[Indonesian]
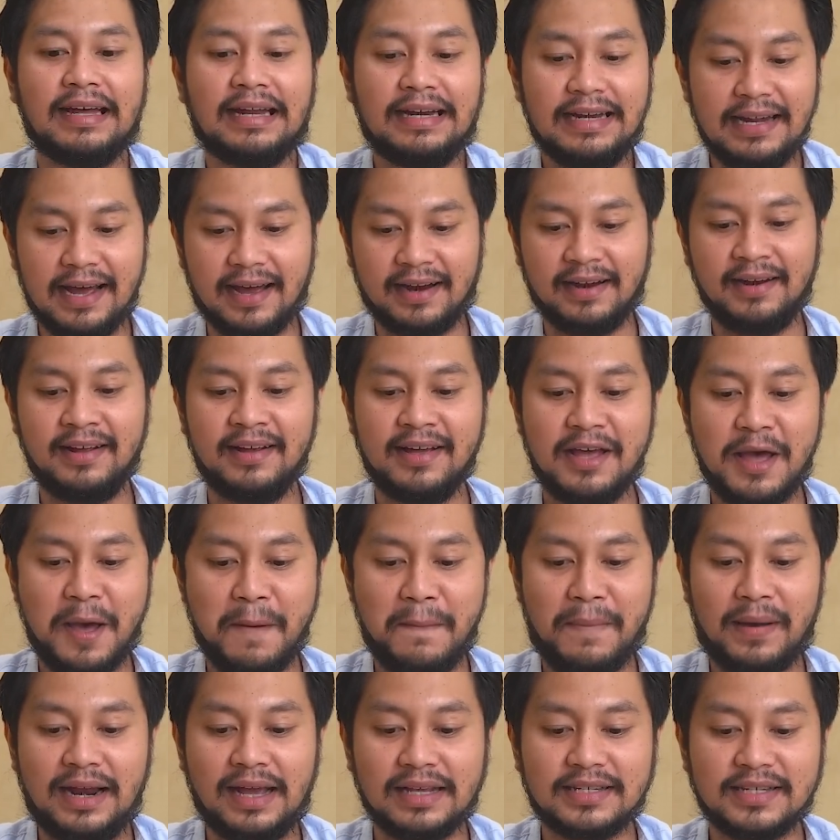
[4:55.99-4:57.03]
Dan
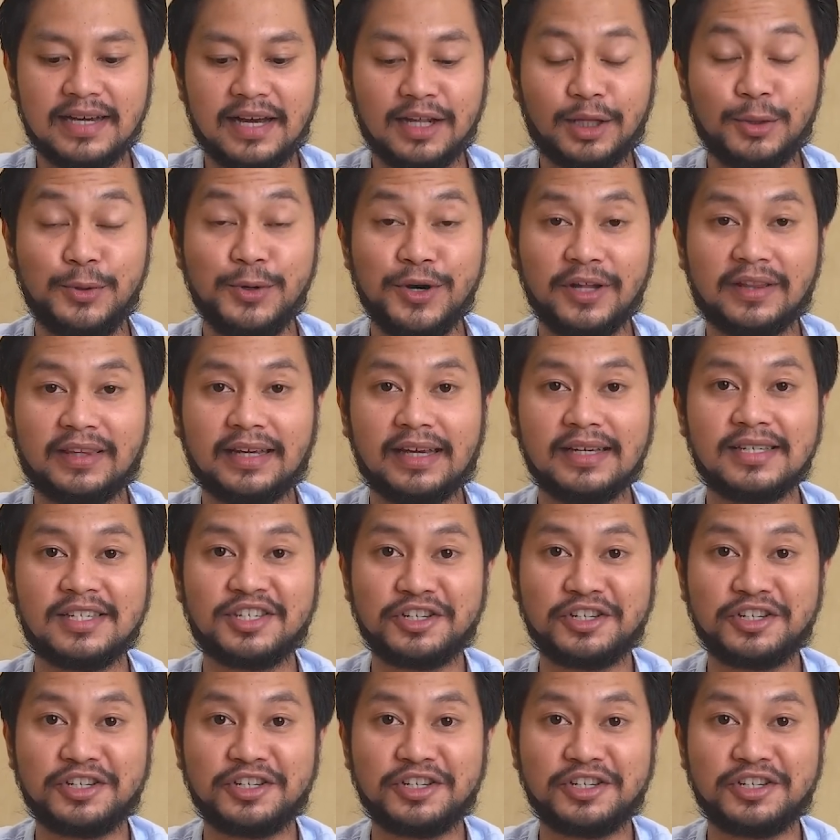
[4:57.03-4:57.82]
pada saat gue tes